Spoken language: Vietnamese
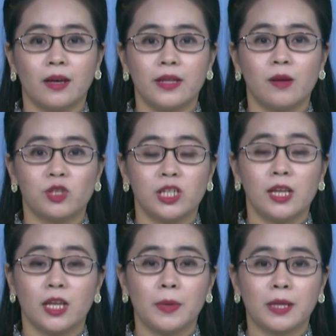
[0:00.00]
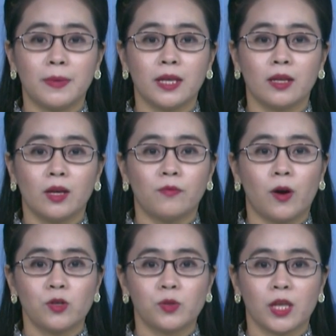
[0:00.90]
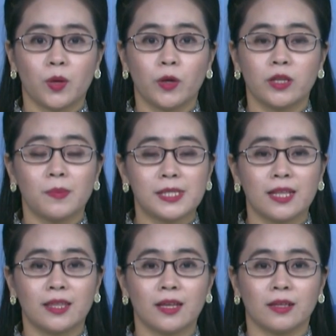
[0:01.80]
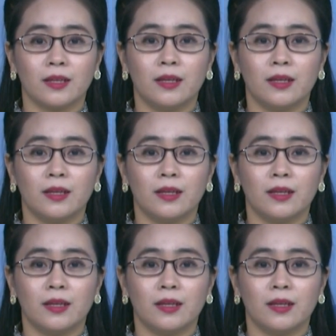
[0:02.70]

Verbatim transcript: đồng chí Lý Bình Minh, Phó Chủ tịch Hội đồng nhân dân tỉnh,